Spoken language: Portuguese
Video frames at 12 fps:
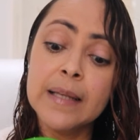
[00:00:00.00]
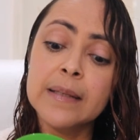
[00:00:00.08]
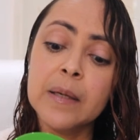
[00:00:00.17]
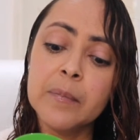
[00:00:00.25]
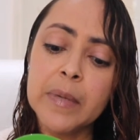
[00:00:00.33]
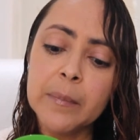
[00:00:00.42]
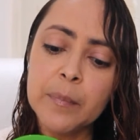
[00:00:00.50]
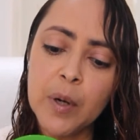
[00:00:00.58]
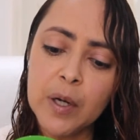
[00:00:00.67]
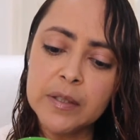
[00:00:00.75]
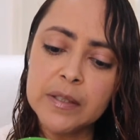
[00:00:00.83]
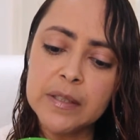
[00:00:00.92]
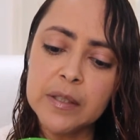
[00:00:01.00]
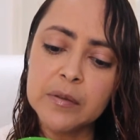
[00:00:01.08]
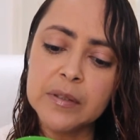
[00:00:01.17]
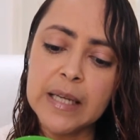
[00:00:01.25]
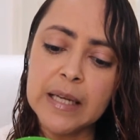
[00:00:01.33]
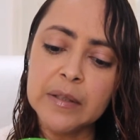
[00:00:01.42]
Também pode ser
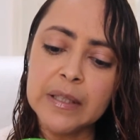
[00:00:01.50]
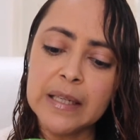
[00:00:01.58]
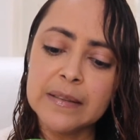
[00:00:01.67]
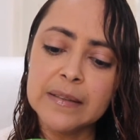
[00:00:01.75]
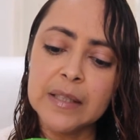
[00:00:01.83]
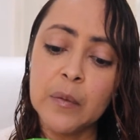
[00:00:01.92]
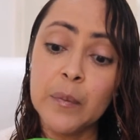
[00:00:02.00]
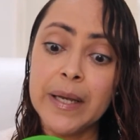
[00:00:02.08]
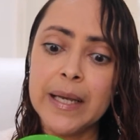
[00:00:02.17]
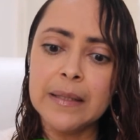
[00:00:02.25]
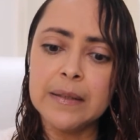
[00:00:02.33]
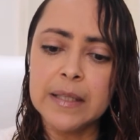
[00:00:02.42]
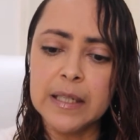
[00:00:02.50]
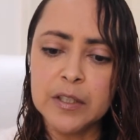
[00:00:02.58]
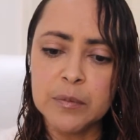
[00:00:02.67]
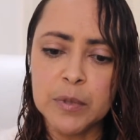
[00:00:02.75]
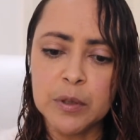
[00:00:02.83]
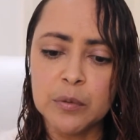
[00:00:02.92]
usado em ação em
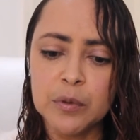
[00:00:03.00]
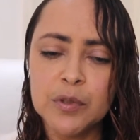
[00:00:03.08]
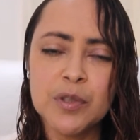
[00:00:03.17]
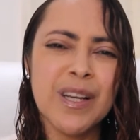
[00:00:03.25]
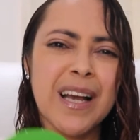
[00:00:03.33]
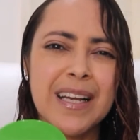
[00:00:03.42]
3 minutos,